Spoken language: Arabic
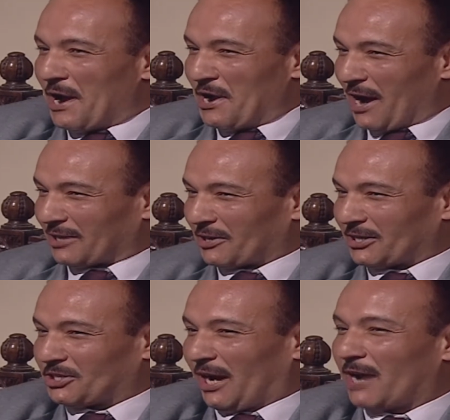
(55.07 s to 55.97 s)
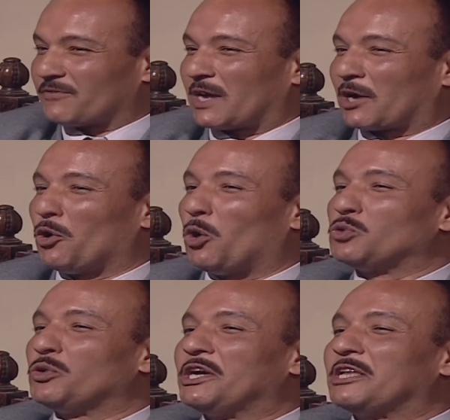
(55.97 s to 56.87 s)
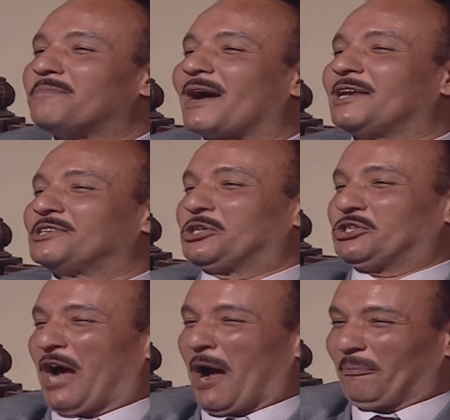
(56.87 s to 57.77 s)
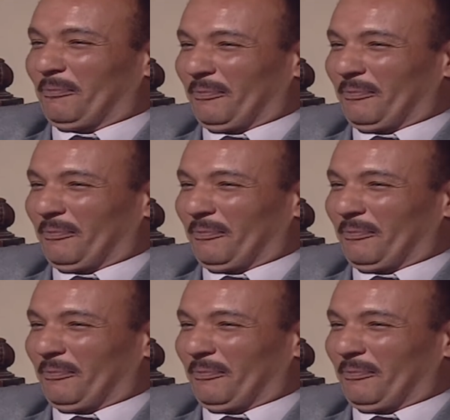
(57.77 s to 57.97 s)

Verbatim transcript: انك ترشح نفسك لعضويه مجلس الشعب